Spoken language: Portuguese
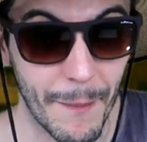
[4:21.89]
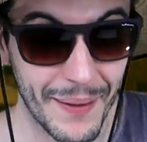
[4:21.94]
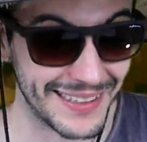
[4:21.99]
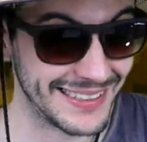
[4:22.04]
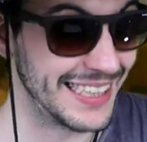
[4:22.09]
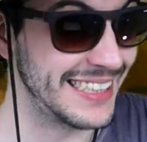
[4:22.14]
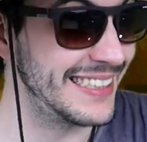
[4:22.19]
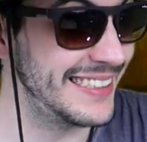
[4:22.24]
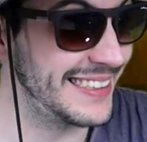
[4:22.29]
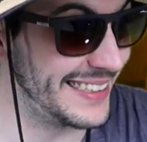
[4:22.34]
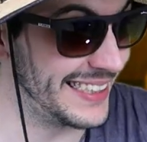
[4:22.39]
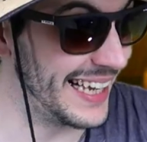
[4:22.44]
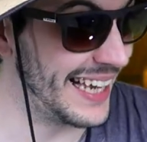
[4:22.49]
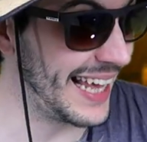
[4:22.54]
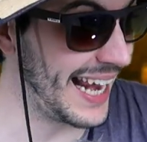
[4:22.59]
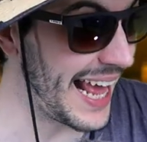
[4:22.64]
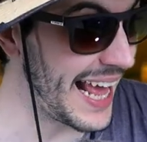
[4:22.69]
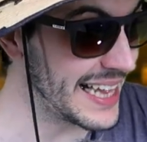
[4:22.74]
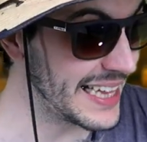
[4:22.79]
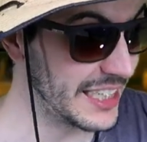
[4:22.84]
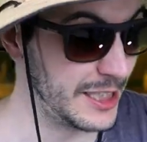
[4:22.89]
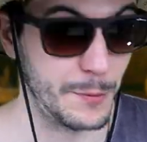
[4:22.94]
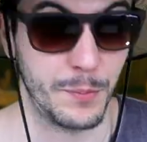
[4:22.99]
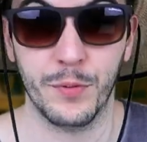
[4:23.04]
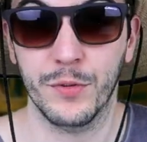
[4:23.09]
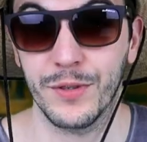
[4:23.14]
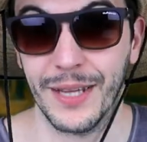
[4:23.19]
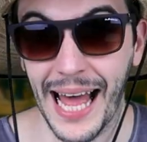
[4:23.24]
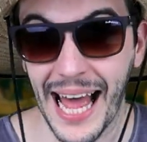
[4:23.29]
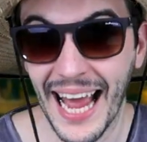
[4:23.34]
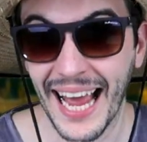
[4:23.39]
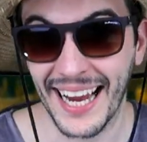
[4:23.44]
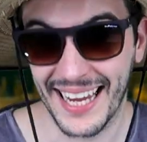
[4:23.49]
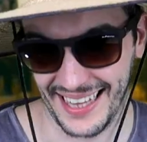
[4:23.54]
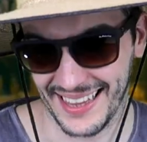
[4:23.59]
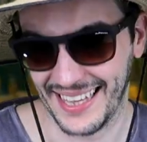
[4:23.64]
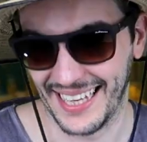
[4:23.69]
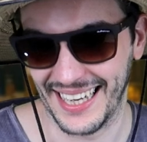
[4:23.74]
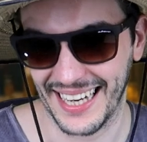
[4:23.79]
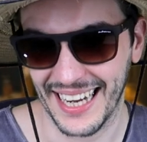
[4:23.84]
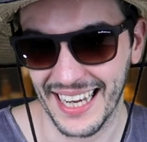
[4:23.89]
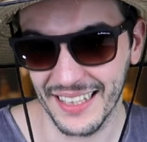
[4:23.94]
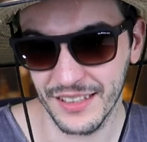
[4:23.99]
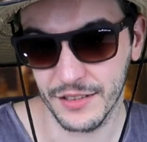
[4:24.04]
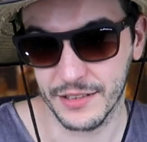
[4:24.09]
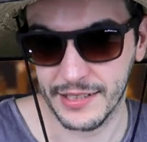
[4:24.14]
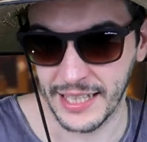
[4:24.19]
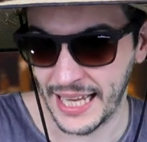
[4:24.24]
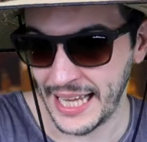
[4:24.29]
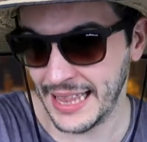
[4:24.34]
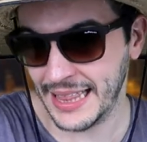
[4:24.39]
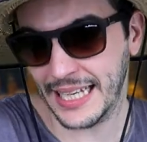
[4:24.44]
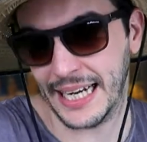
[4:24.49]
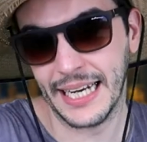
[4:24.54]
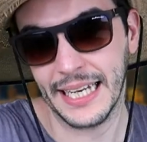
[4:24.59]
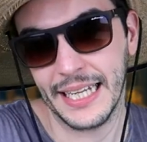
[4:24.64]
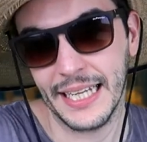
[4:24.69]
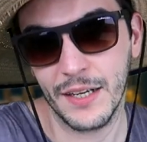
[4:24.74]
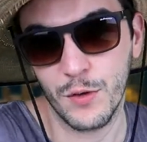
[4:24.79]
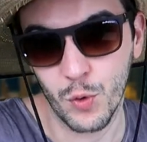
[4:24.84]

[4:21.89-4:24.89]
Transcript: passagem secreta, tipo Dark, tá ligado? Você entra ali,